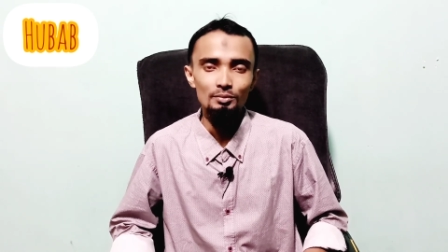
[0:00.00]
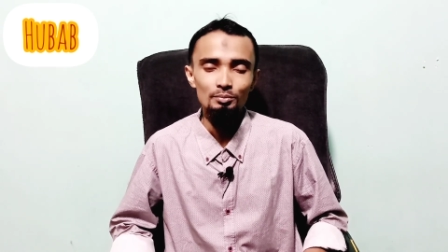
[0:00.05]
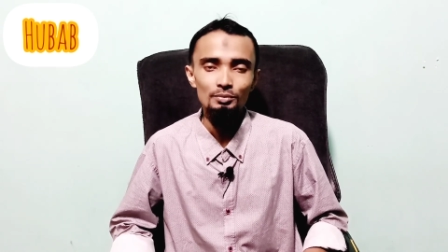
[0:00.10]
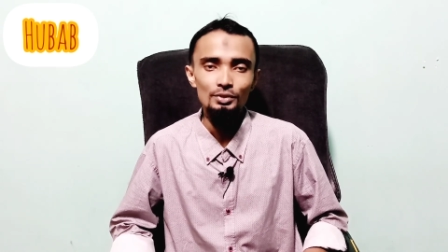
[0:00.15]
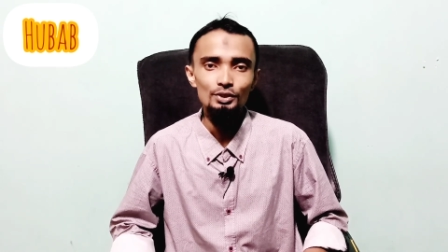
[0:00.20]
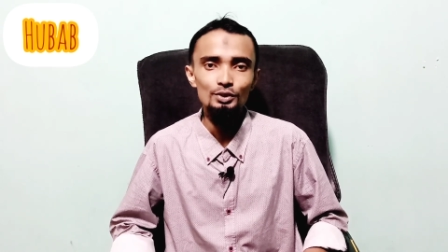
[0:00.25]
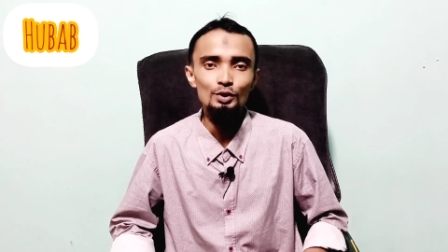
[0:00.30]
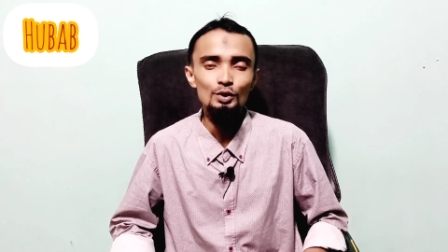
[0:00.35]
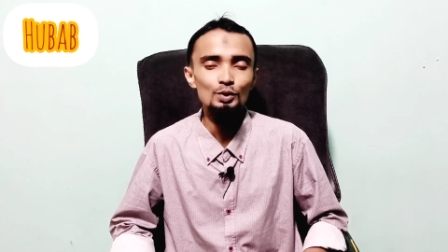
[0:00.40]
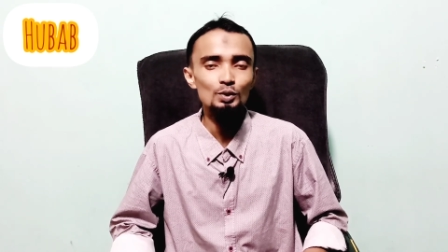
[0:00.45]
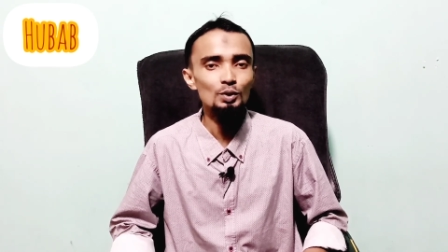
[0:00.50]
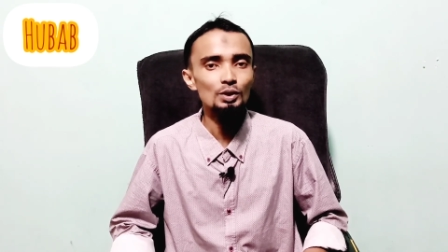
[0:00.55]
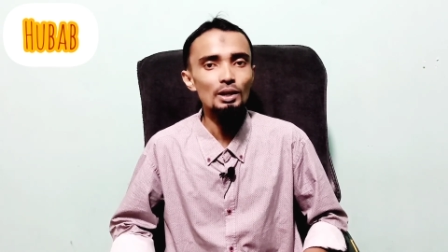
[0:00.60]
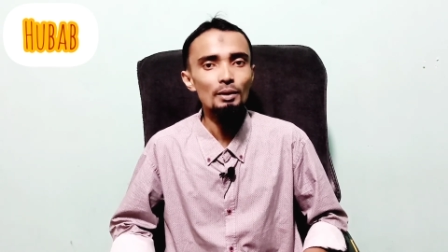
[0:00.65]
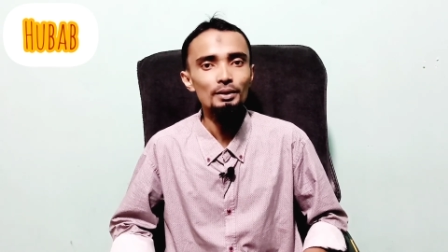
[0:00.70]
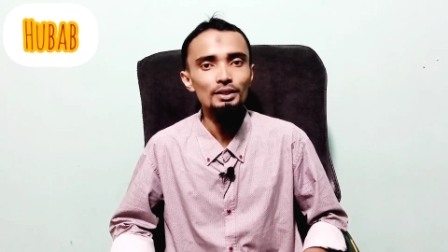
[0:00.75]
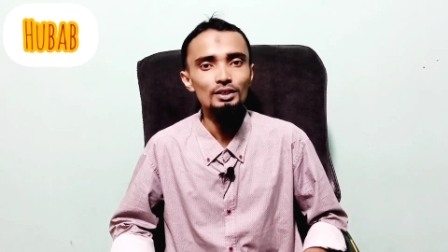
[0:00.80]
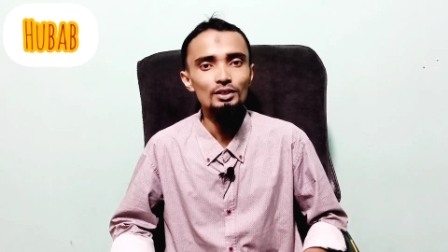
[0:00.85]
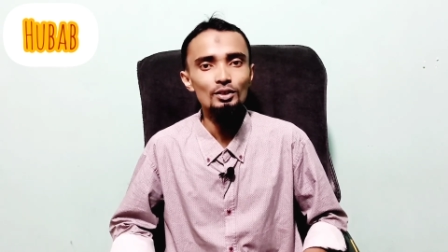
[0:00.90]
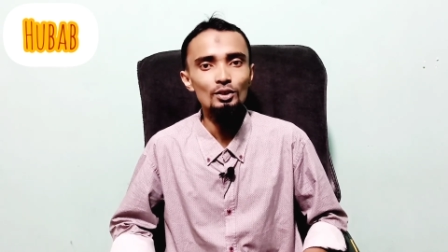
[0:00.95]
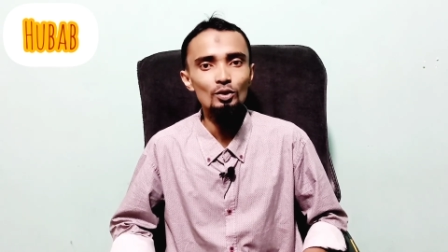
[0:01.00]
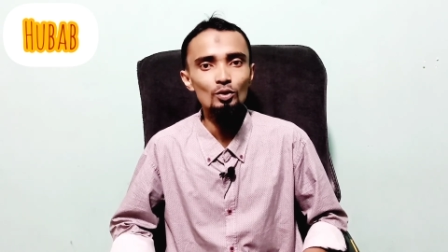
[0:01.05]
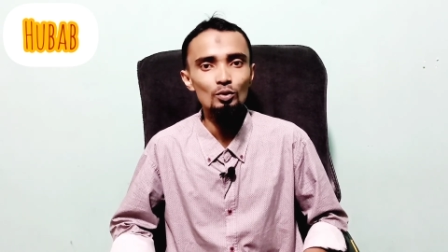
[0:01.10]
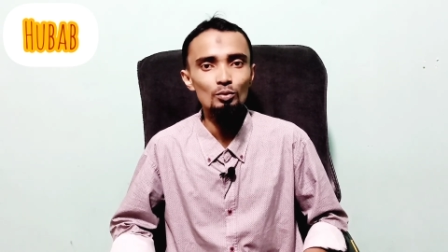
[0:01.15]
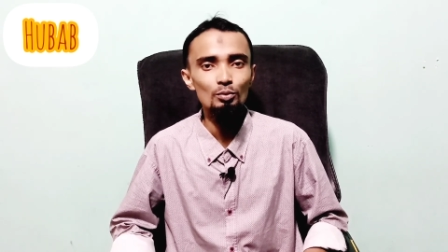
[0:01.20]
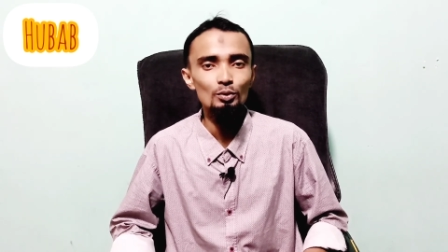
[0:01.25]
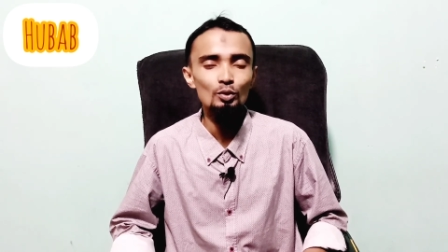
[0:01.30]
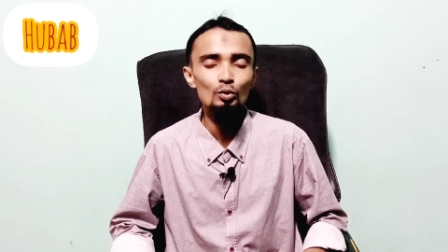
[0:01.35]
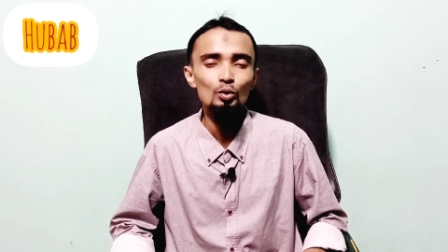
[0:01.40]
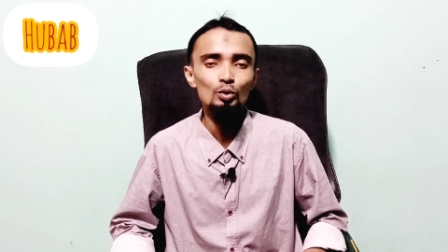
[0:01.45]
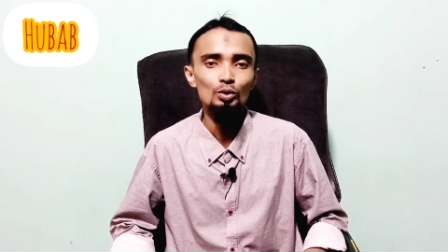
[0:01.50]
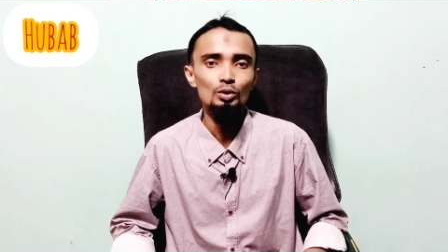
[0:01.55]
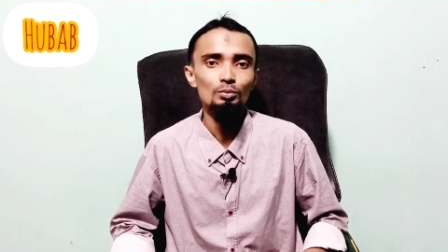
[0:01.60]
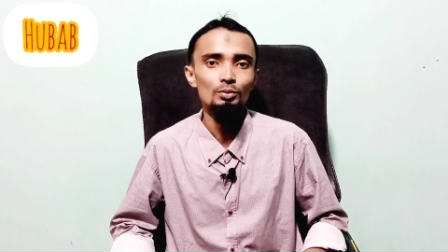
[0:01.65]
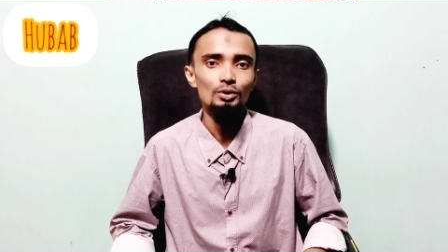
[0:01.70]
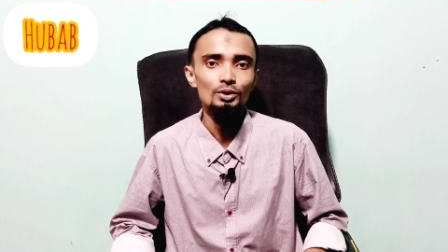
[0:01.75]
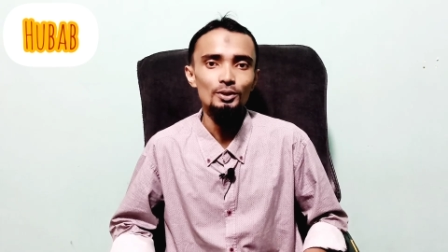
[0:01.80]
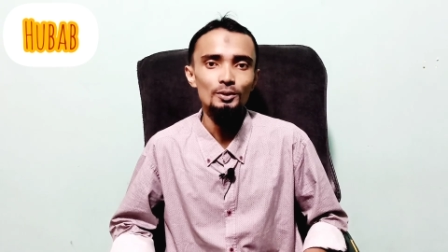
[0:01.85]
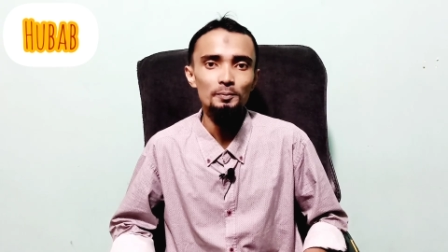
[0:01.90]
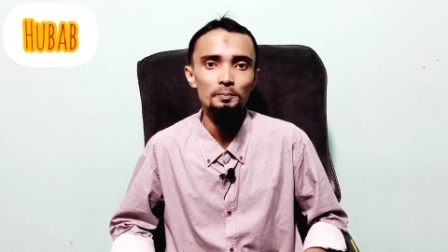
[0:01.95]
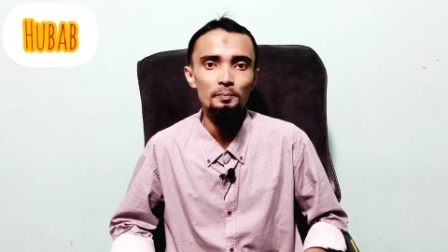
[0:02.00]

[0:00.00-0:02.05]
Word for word: বিজনেস করি আমাদের জন্য খুবই গুরুত্বপূর্ণ